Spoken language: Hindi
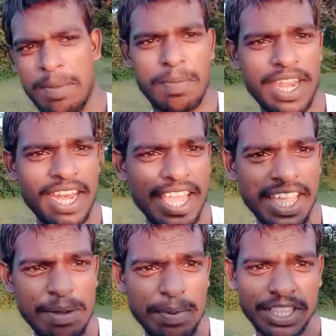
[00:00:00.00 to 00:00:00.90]
मैंने
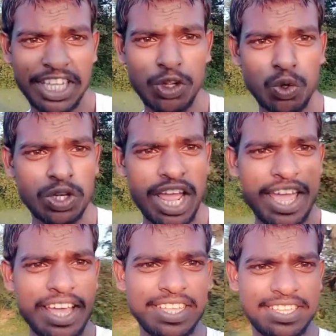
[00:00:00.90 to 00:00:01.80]
एक पत्थर को
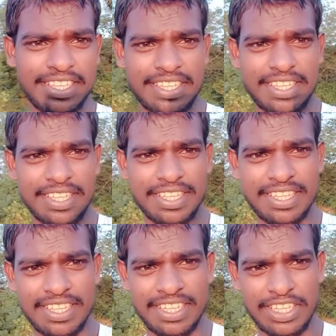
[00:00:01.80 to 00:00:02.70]
उठाया
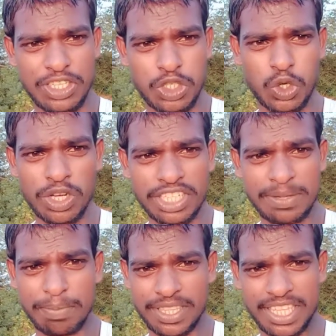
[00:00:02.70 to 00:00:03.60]
छोटी सी
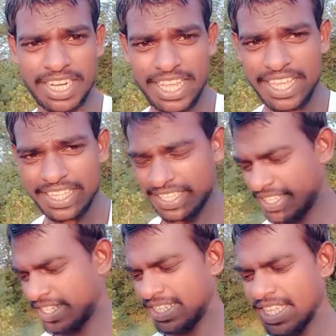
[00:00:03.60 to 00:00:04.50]
पत्थर है
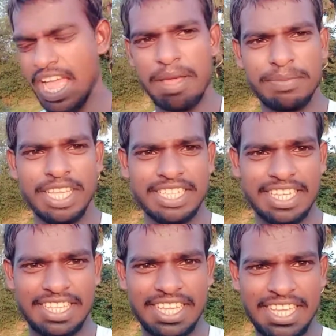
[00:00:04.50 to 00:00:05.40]
आप देख
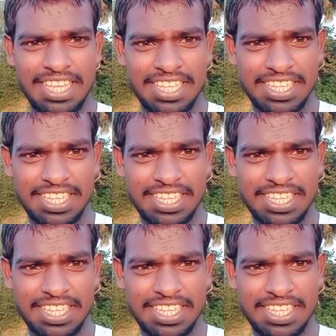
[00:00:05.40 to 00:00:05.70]
सकते हैं